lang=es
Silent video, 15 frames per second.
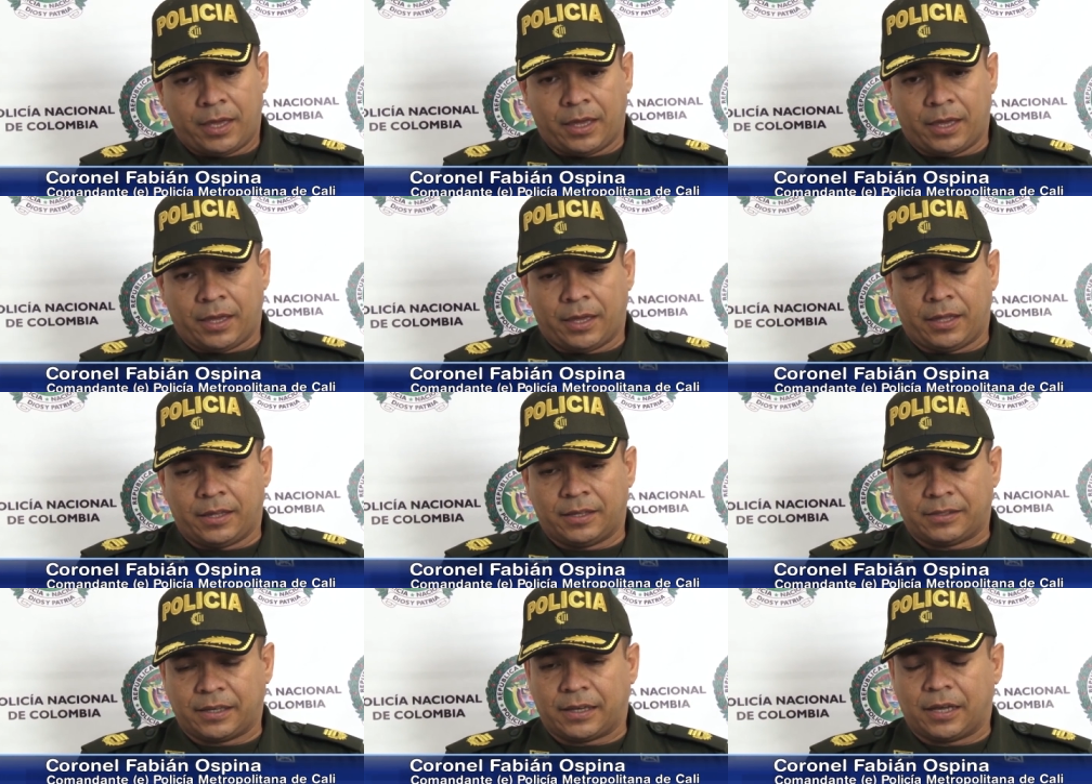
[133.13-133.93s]

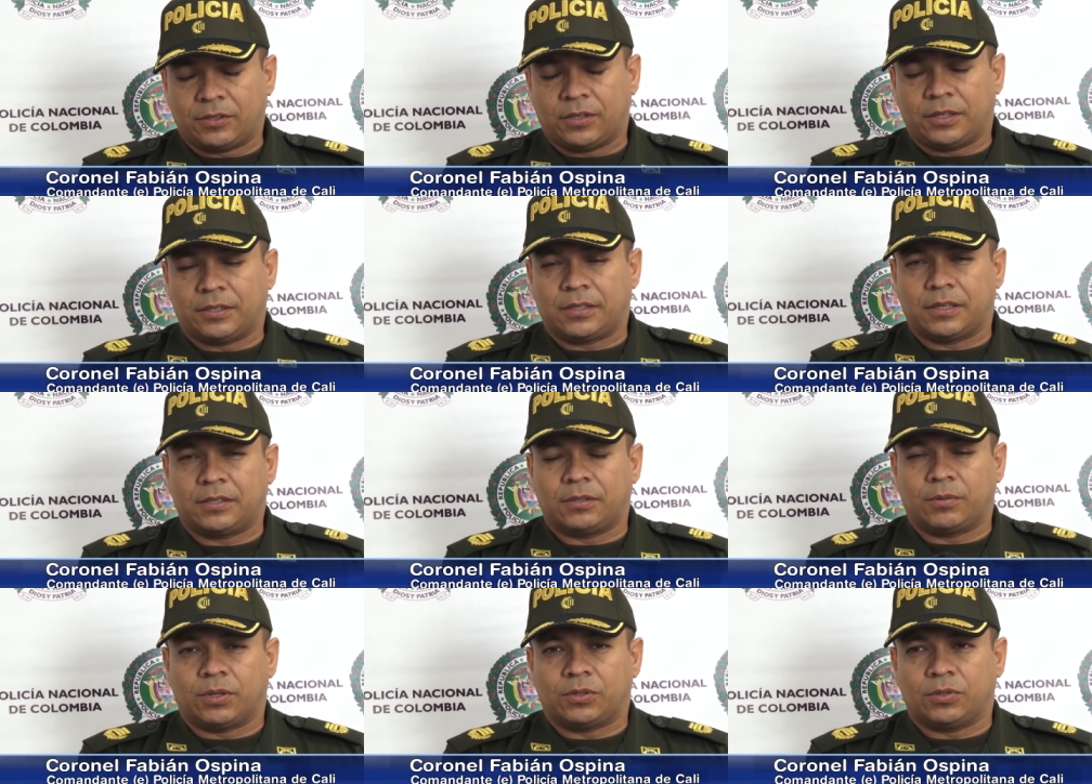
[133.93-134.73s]
En este caso, en esta
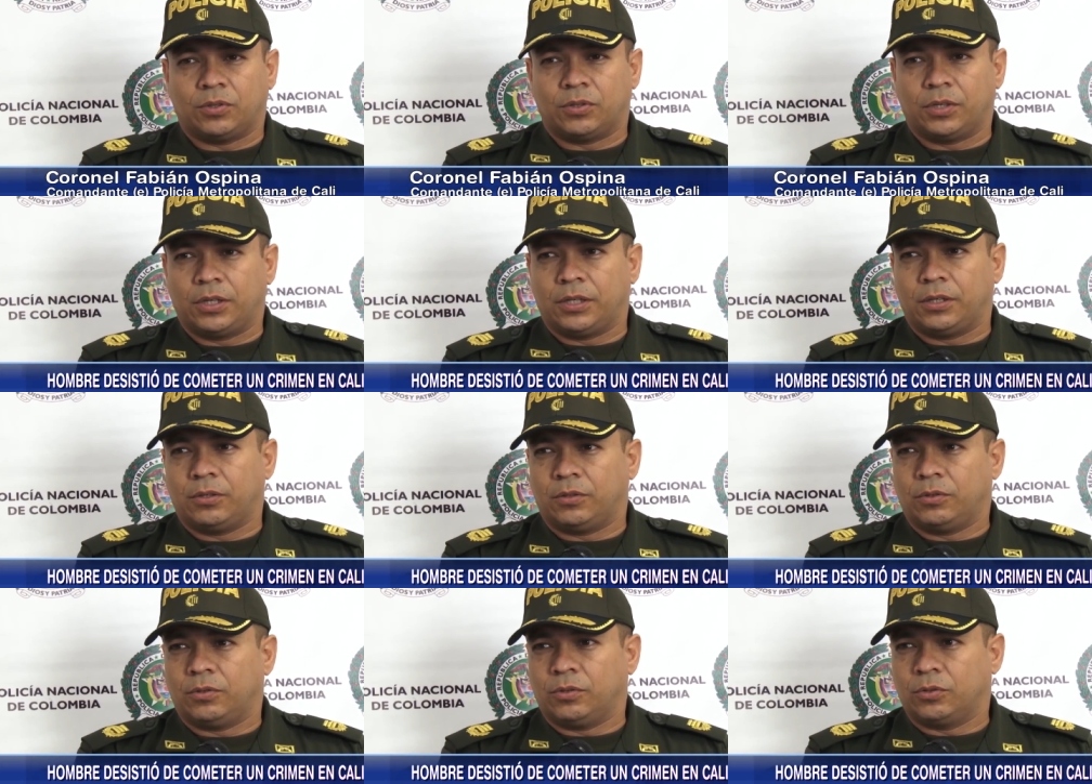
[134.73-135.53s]
situación,
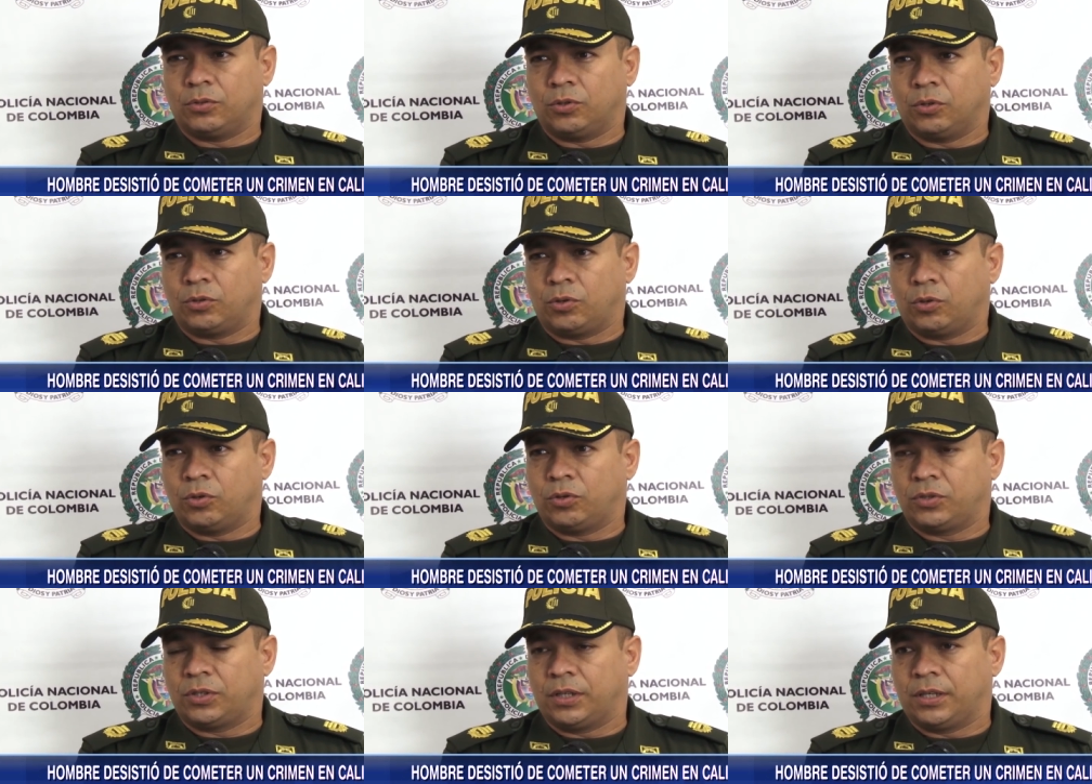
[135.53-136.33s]

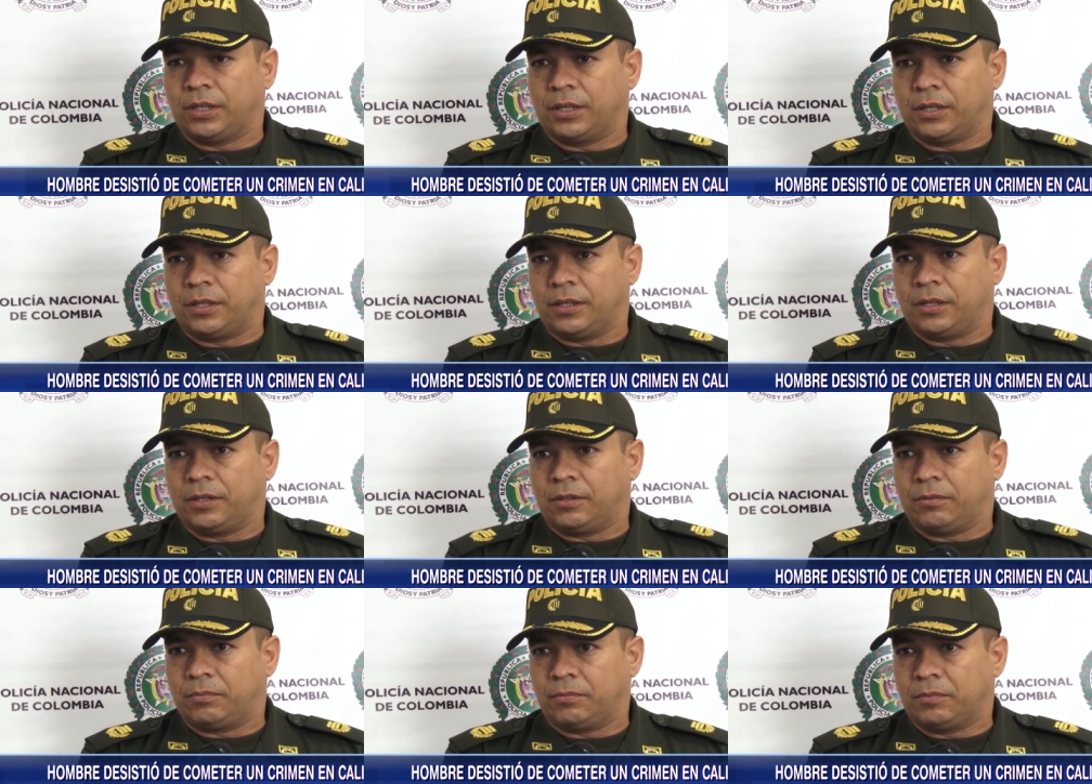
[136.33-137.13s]
nosotros
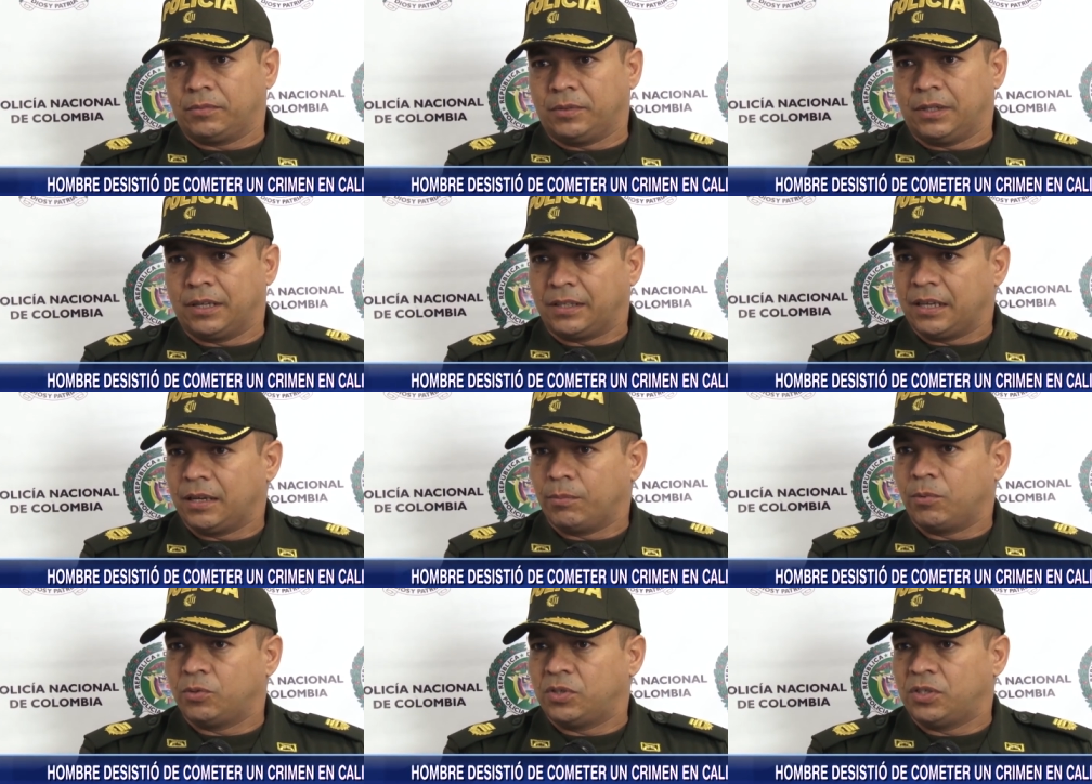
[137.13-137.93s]
eh, ya
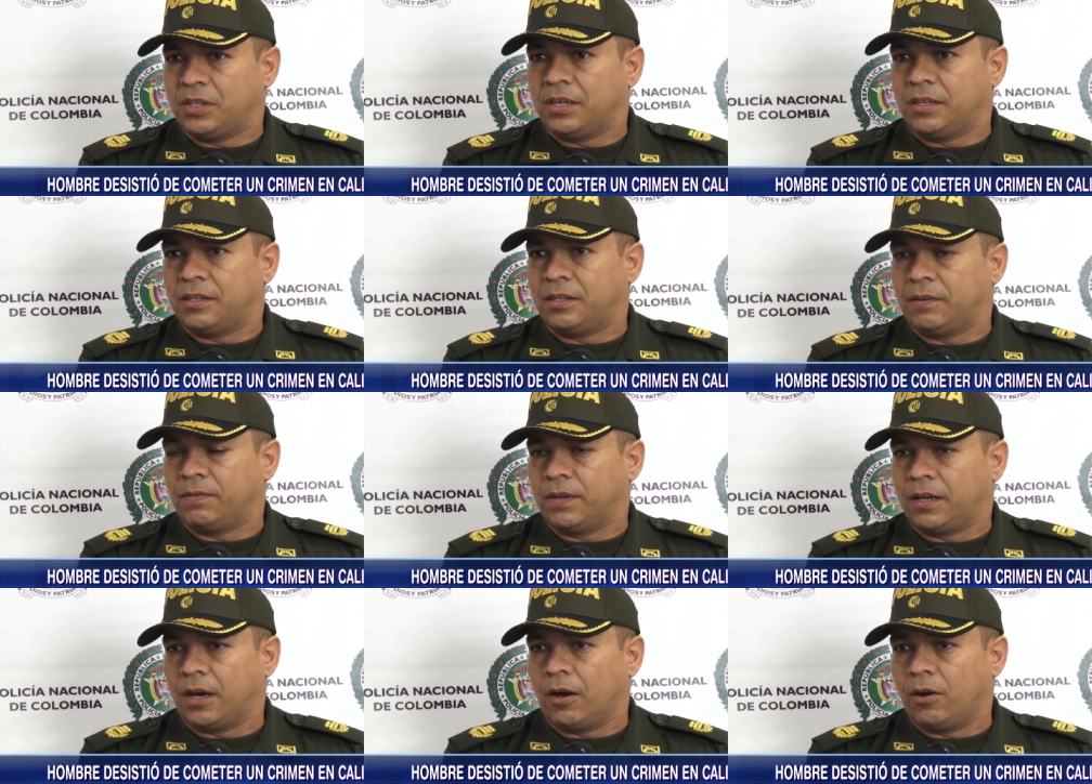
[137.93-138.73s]
tenemos
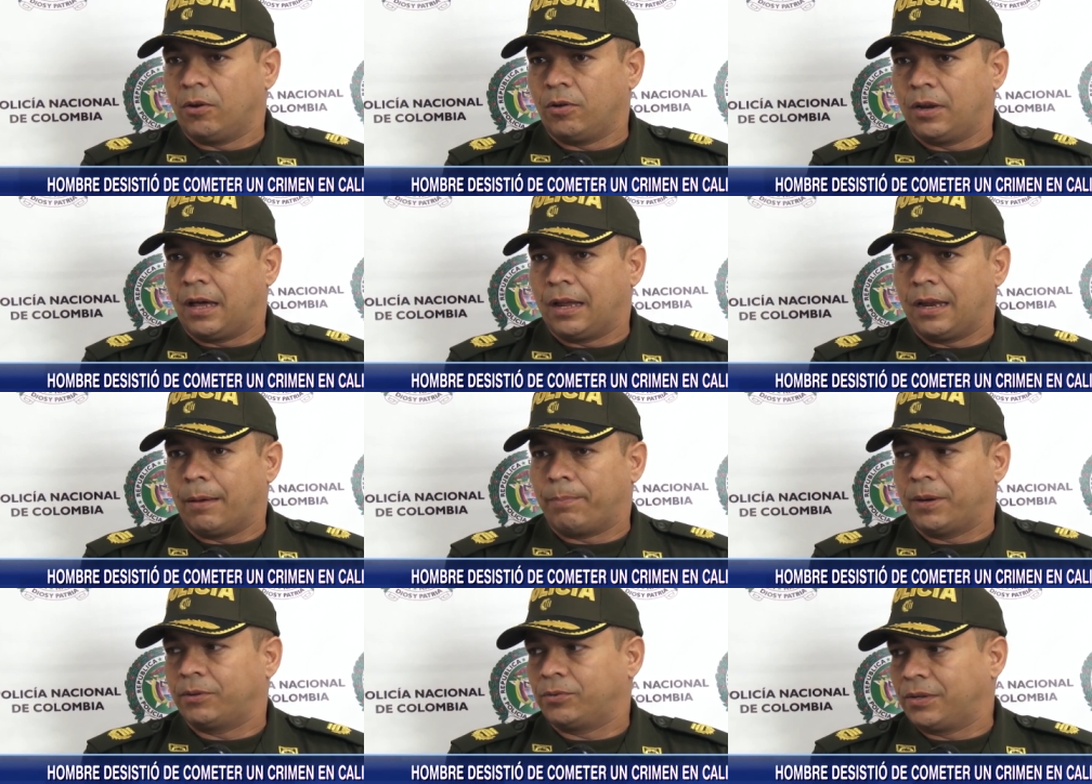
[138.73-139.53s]
identificado la,
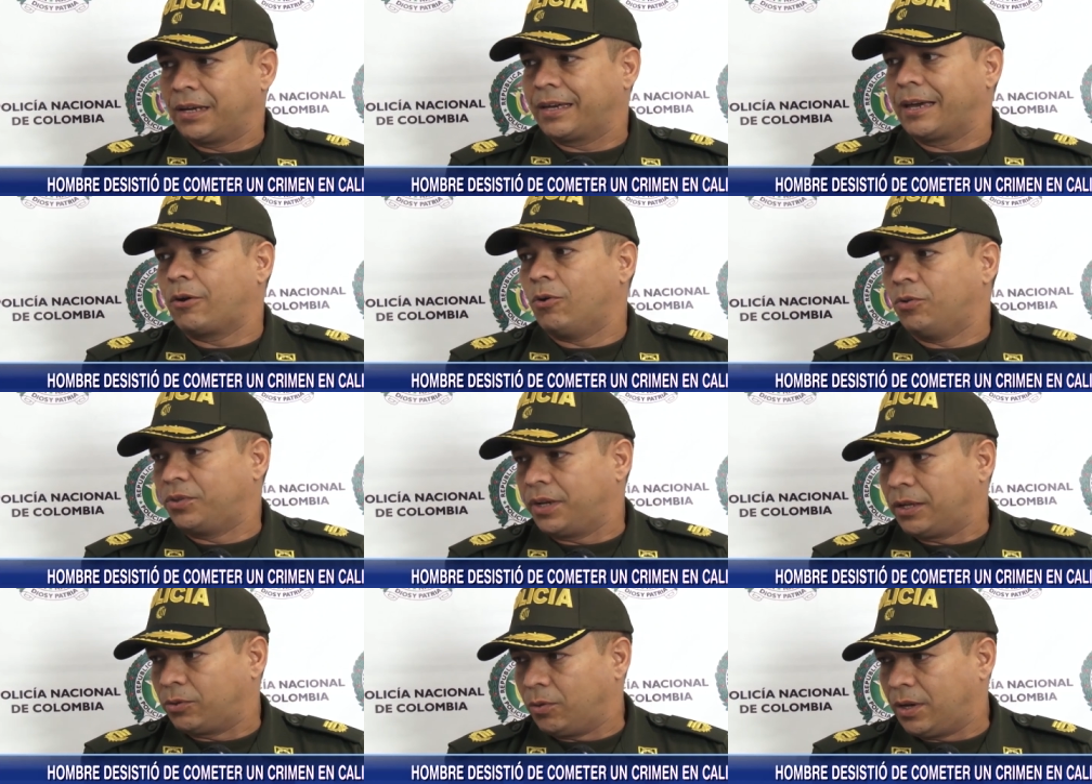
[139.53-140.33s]
la, persona que
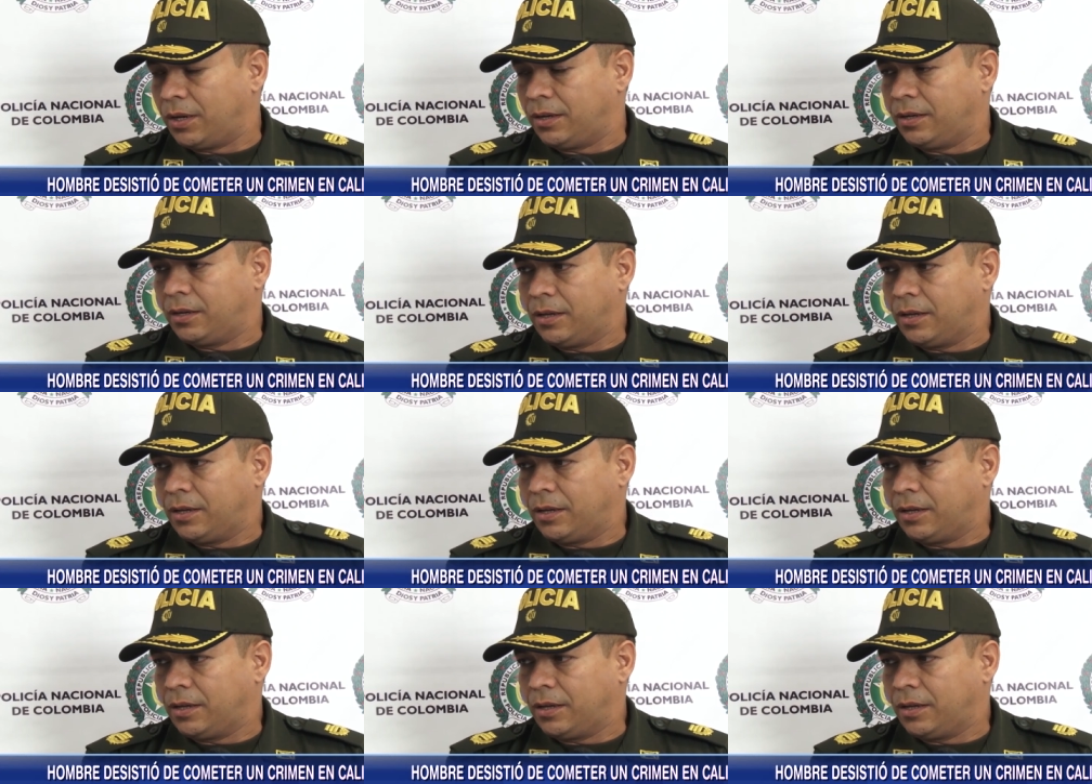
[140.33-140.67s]
contrató a